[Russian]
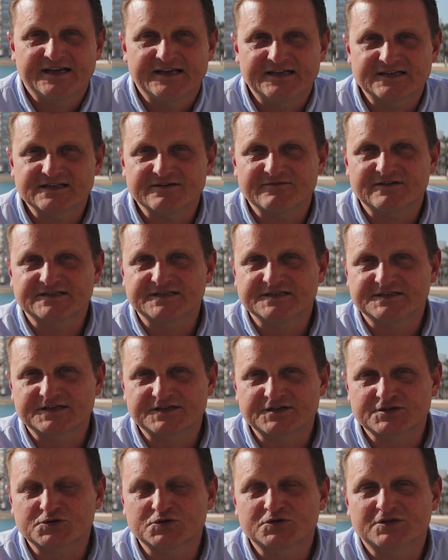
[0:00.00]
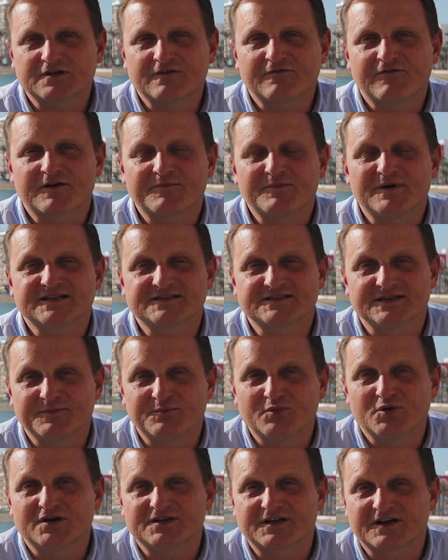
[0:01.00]
Если вас интересует информация
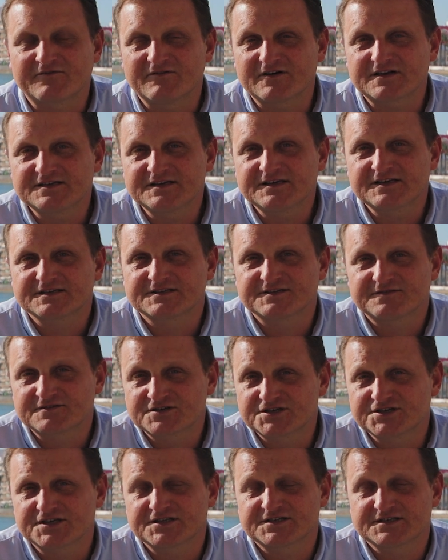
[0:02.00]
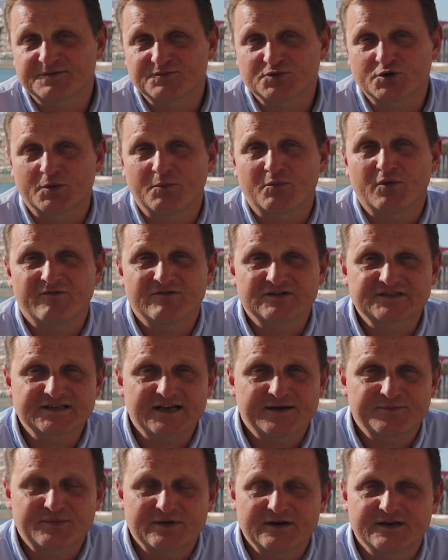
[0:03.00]
по этой квартире, свяжитесь со мной по
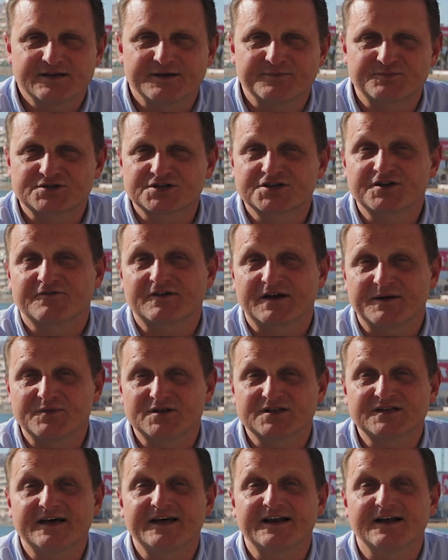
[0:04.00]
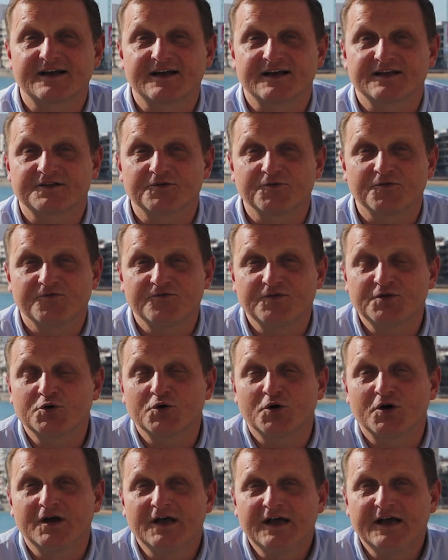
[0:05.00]
WhatsApp или напишите в комментариях к этому
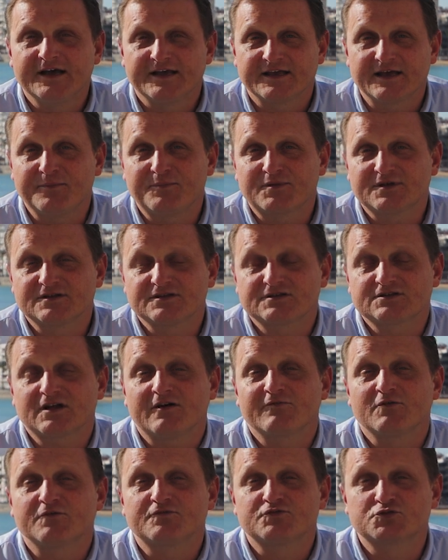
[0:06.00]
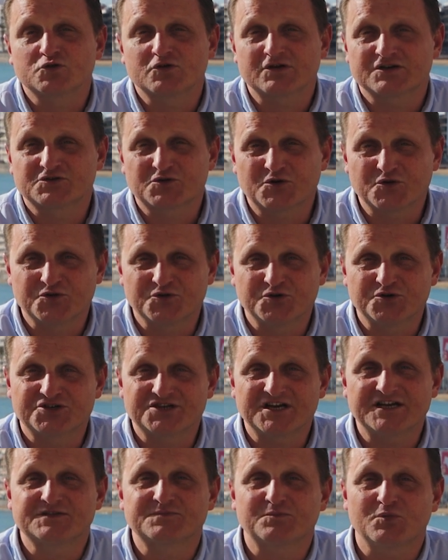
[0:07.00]
видео. Я предоставлю всю расходную
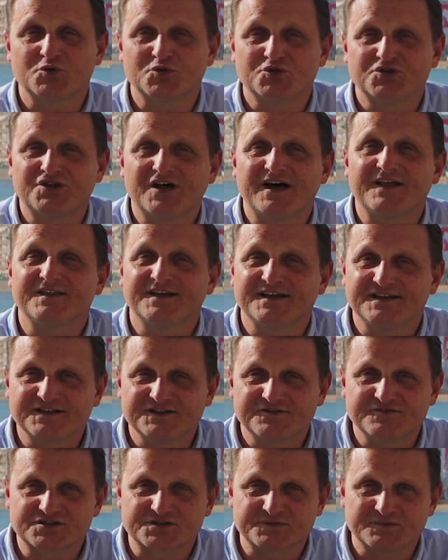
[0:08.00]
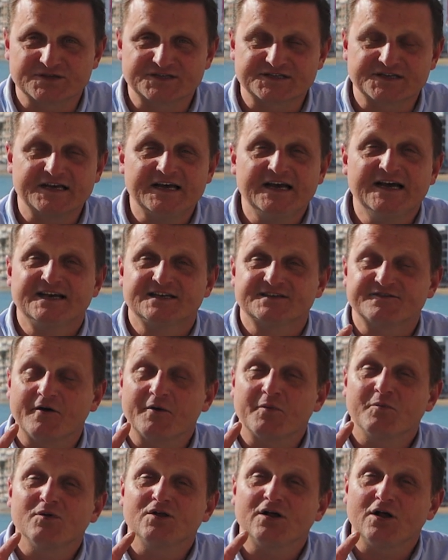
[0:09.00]
часть по данной недвижимости. С
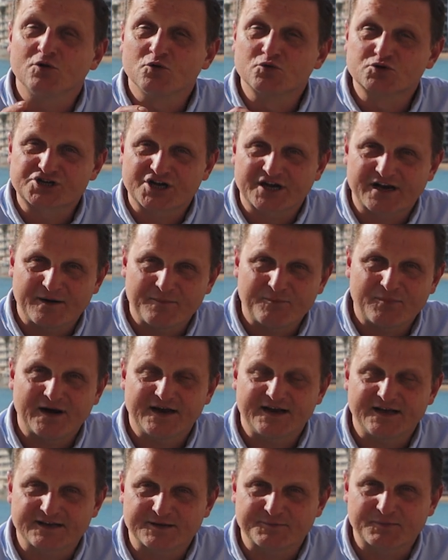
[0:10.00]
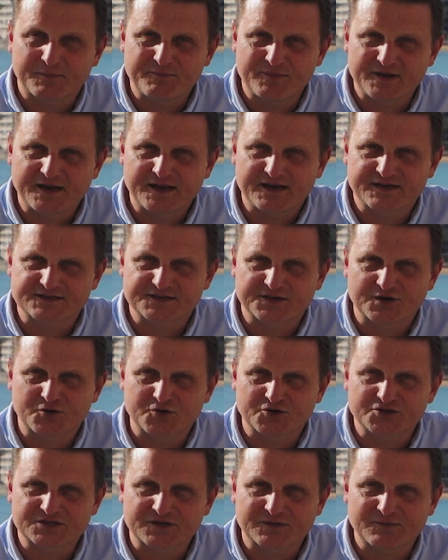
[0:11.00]
вами была лучшая компания на побережье
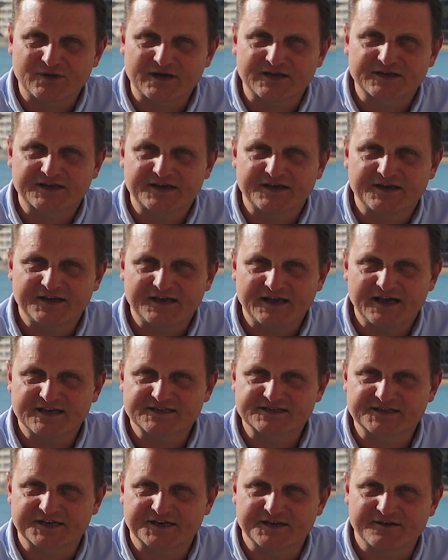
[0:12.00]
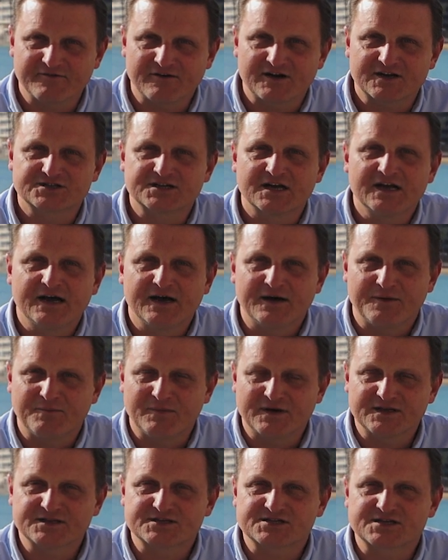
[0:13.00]
Коста-Бланки и я искренне ваш
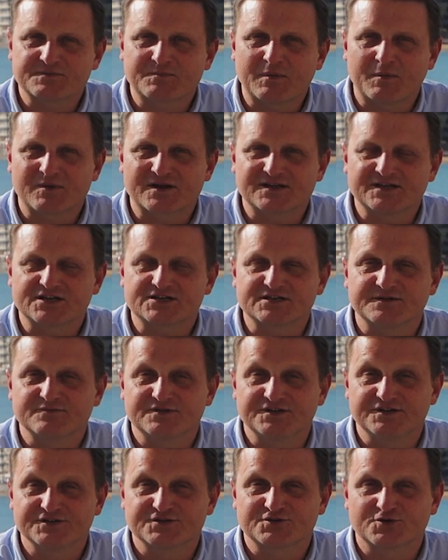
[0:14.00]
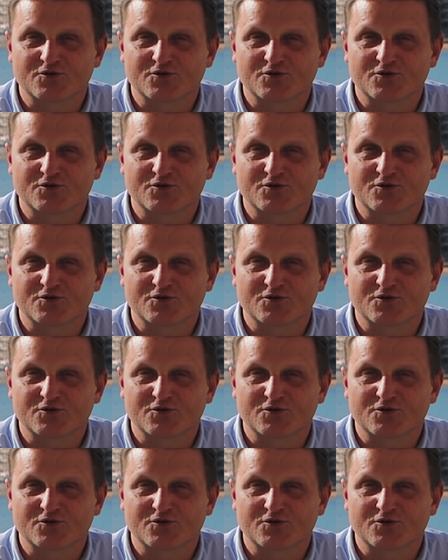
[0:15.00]
менеджер по продажам Денис